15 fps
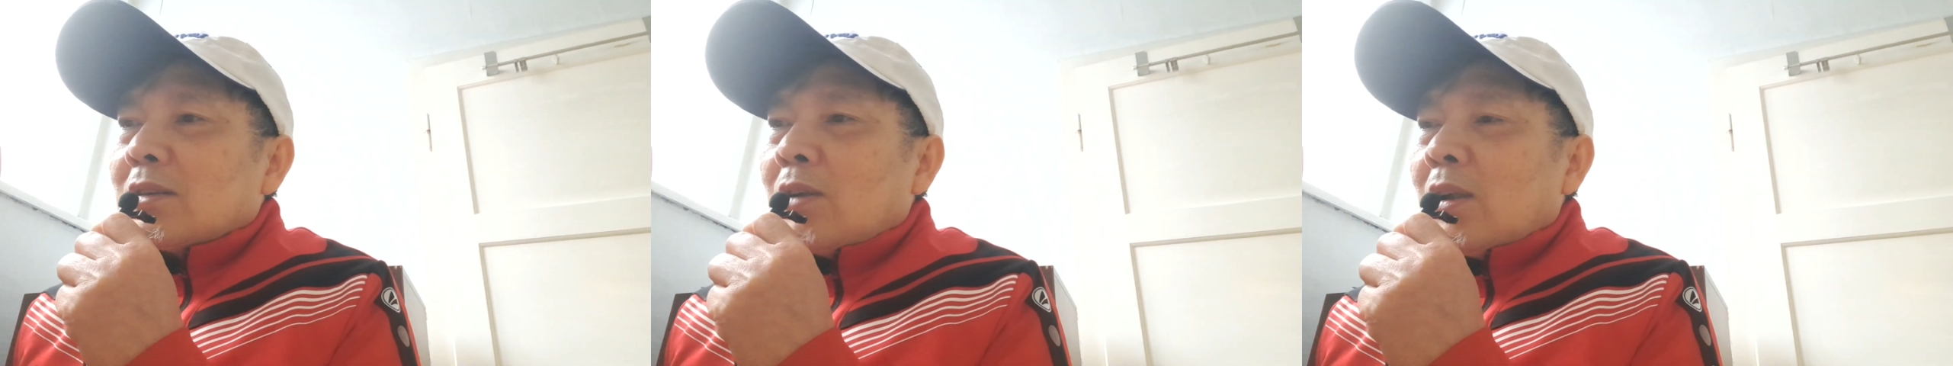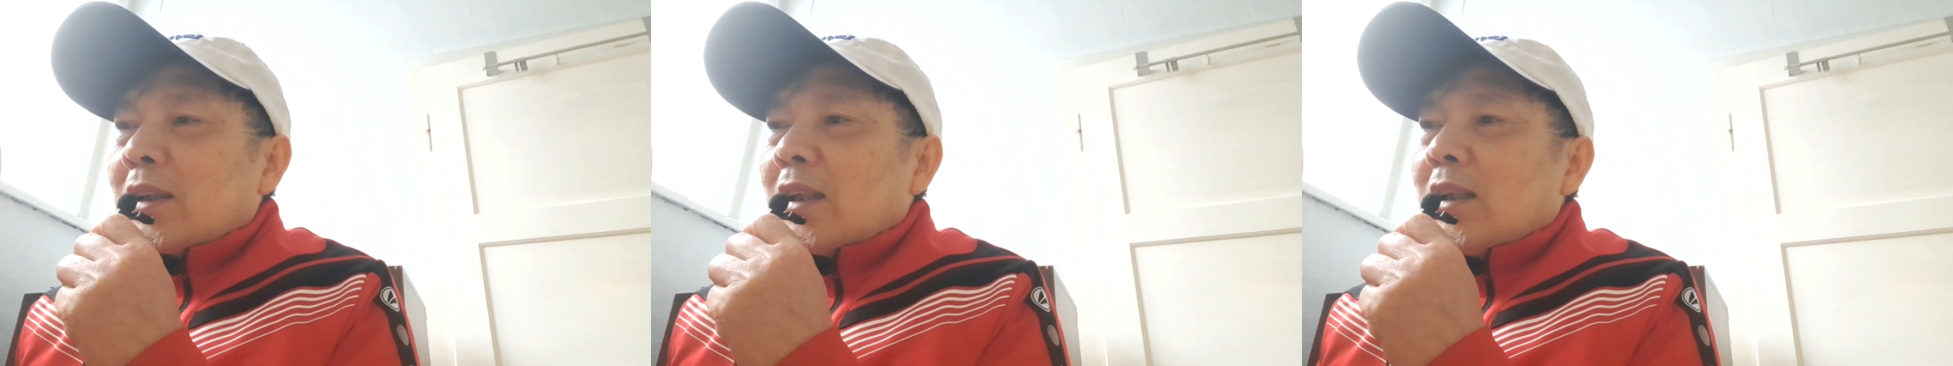
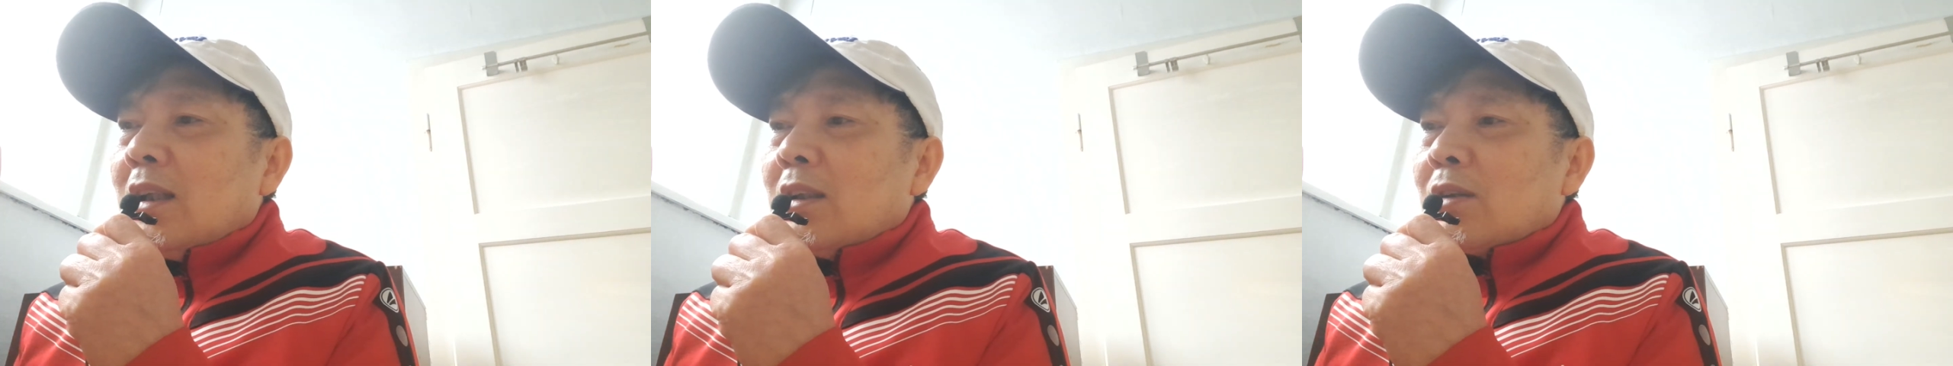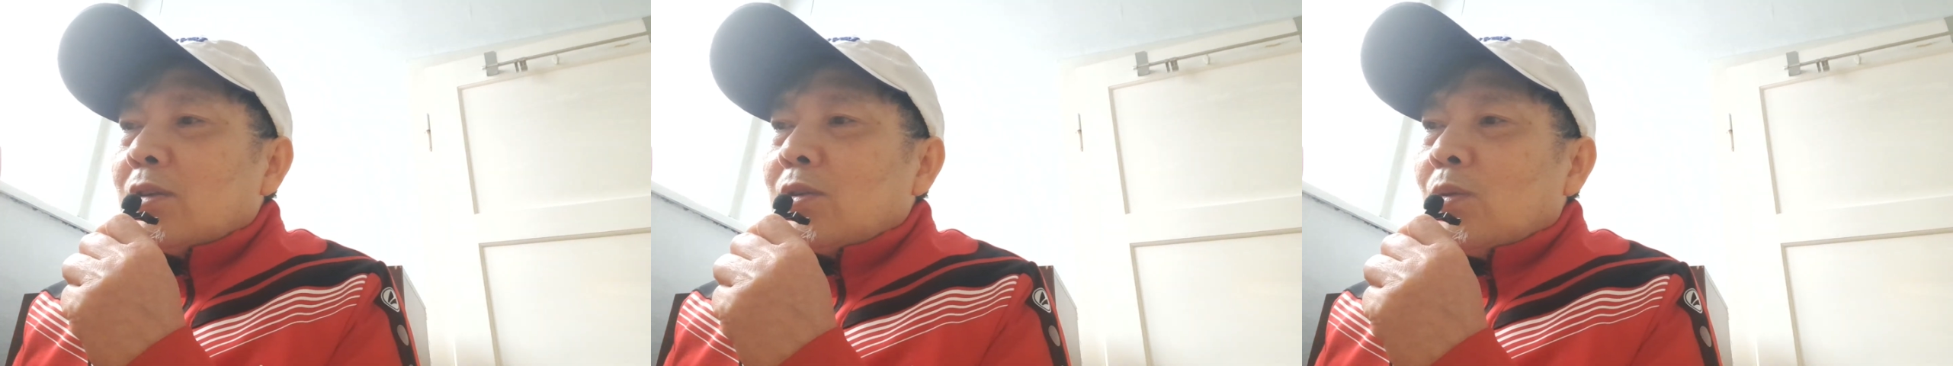còn cái
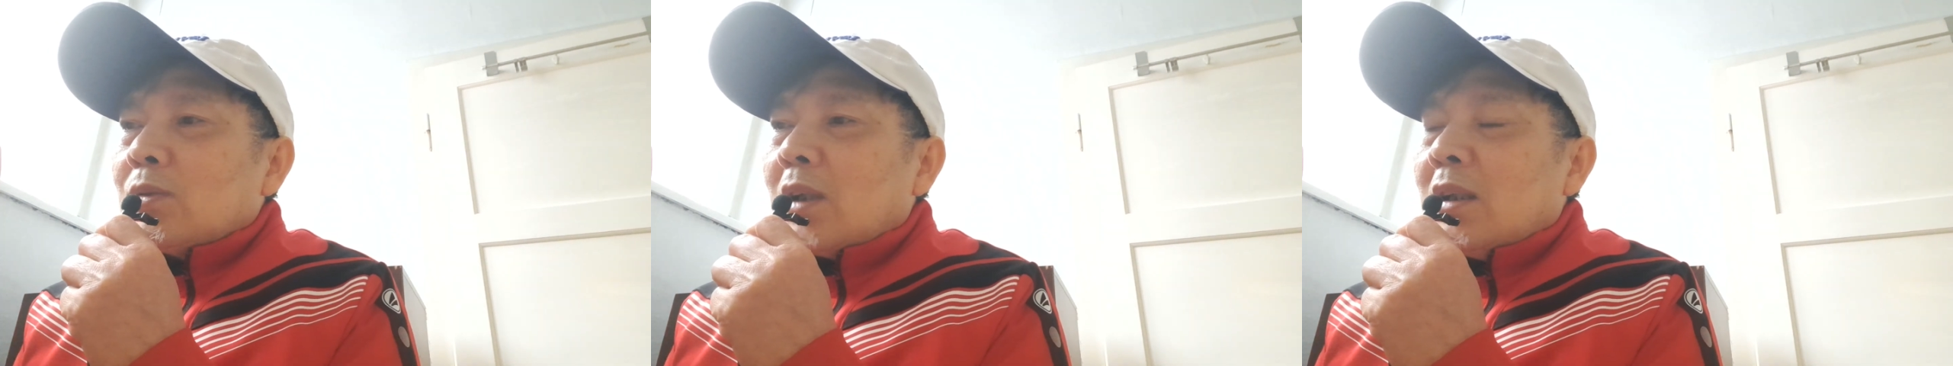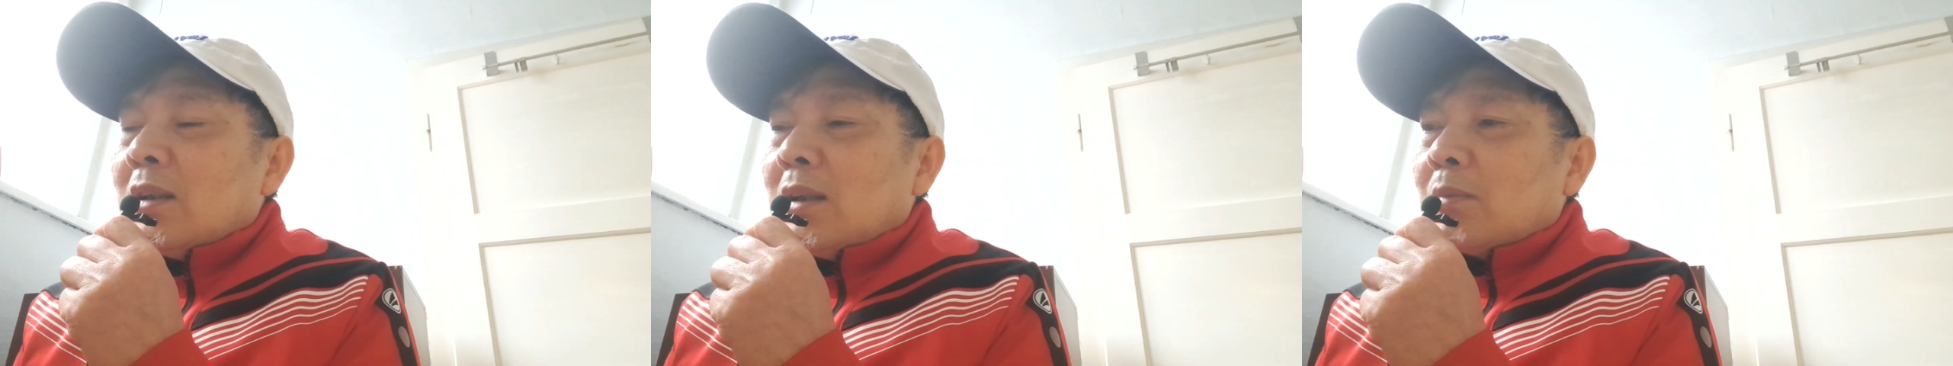kia nó có chủ
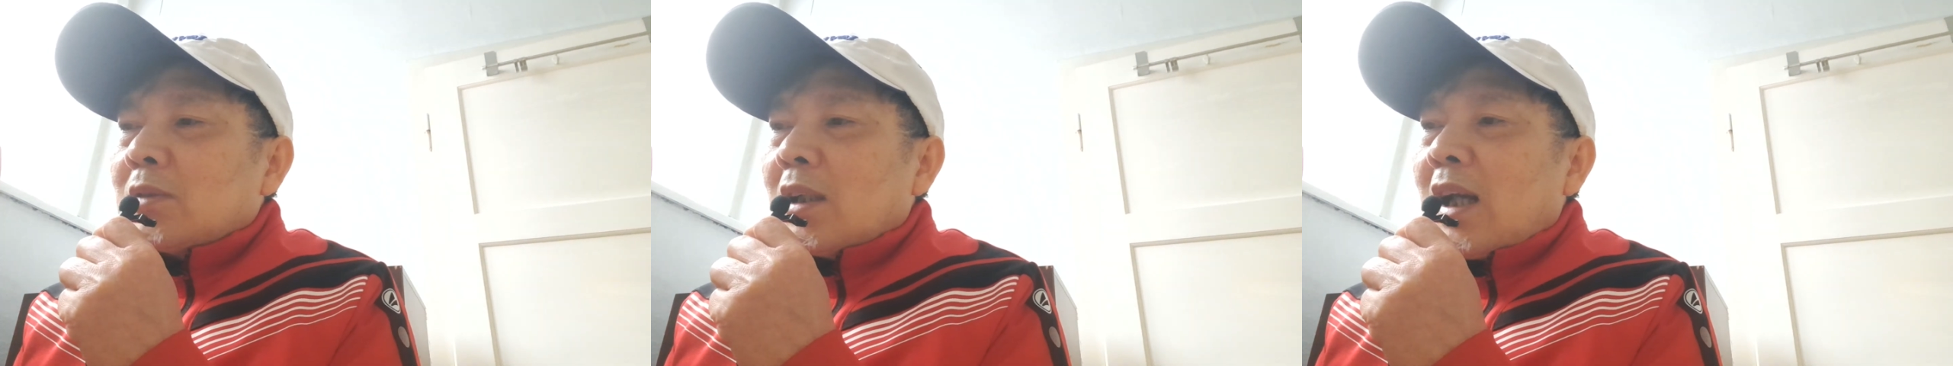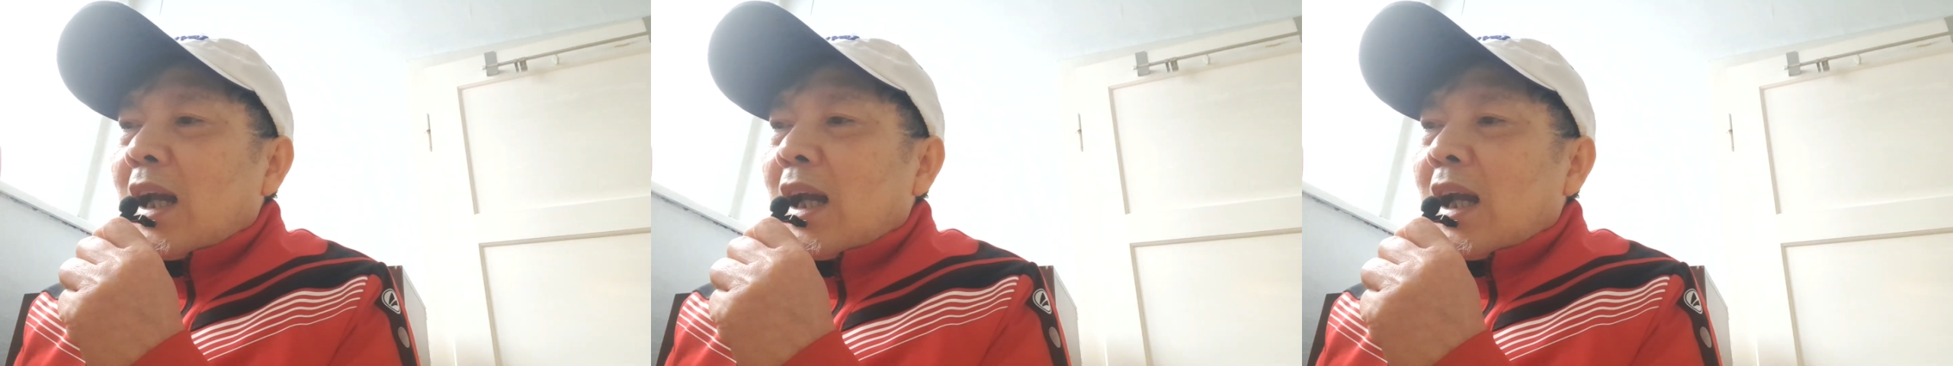từ động từ